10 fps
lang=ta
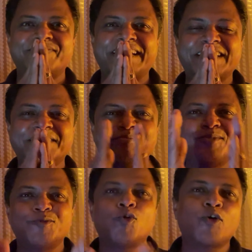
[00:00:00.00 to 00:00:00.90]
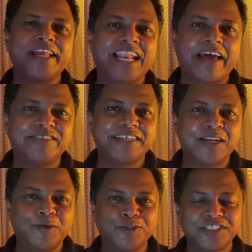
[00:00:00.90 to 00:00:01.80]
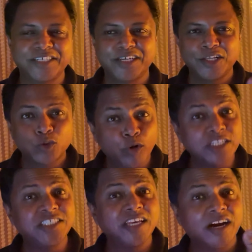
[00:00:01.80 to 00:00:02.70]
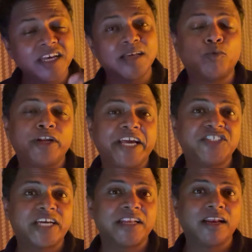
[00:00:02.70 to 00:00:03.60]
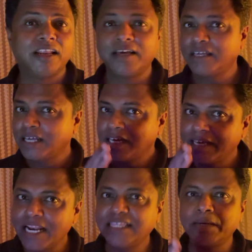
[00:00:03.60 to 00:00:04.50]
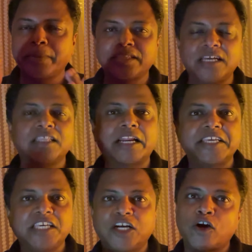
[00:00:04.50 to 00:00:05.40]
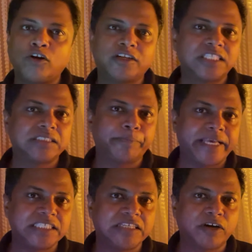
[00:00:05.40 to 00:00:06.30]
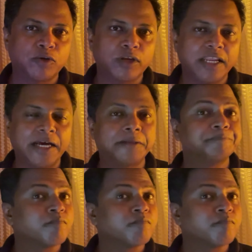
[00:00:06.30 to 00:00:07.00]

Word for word: வணக்கம் உங்களுடைய லைஃப் ஸ்டைல் கோச் தொடர்ச்சியாக நம்முடைய சேனலில் ஹெல்த்தை பற்றின நிறைய கான்டென்ட்ஸ் பேசிட்டு வரோம் இல்லையா